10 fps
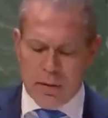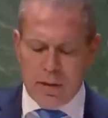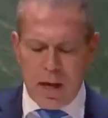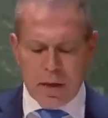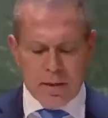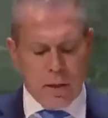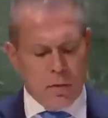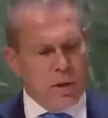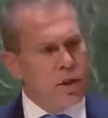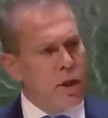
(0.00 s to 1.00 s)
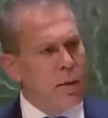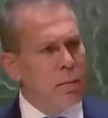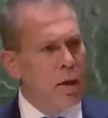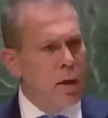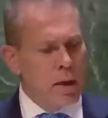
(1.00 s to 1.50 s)
режимом
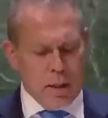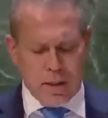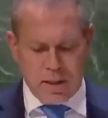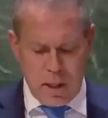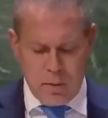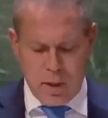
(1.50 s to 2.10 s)
Асада в Сирии,